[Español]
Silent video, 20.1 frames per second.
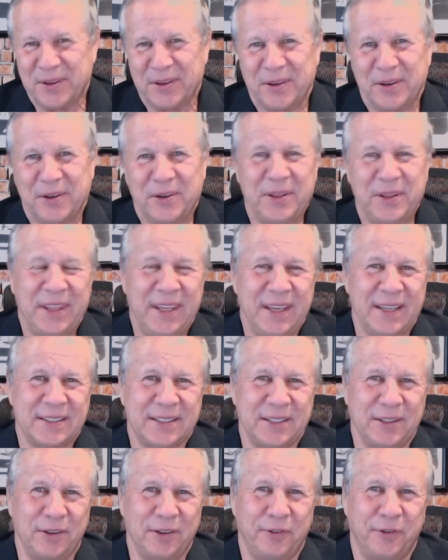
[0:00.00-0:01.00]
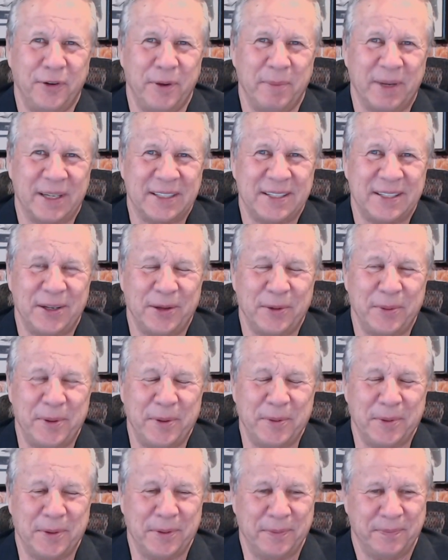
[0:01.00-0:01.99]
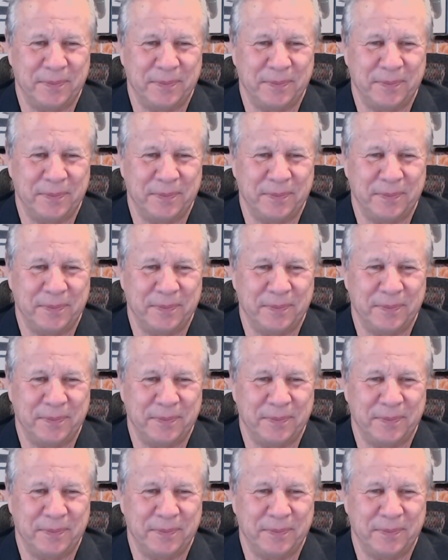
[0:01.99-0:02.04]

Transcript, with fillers: Hoy día se nos fue Marcelo vivo.